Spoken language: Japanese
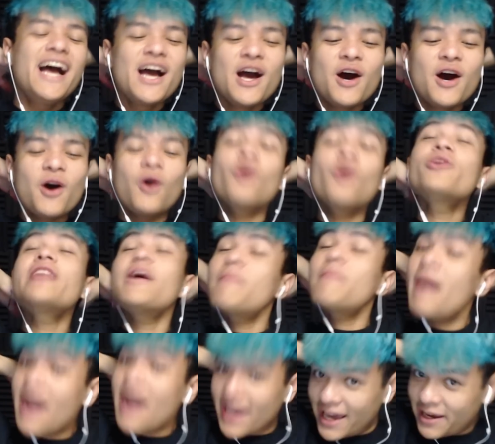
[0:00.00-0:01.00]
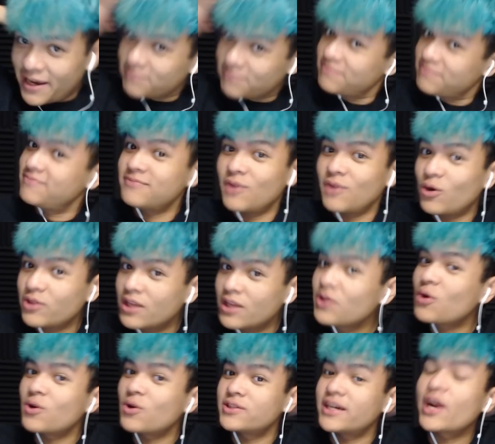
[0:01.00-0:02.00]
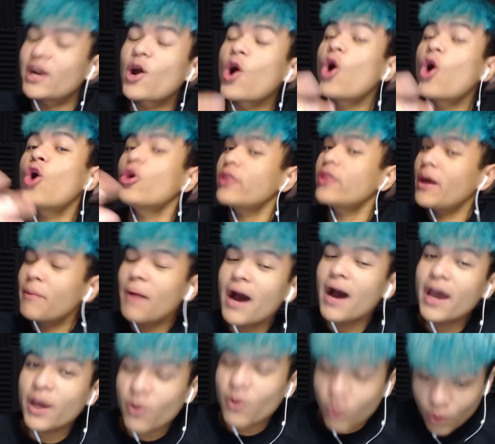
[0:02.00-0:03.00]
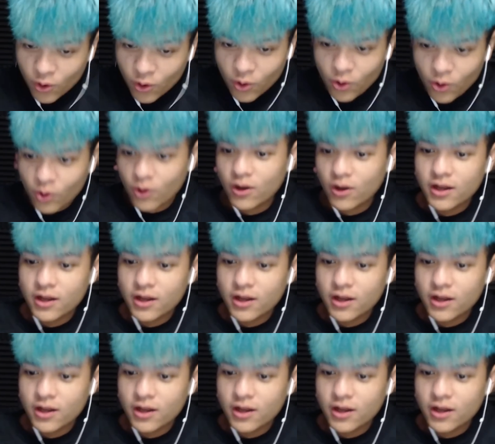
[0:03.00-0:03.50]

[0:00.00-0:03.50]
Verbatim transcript: お名前、うん、女の子じゃない。お名前を、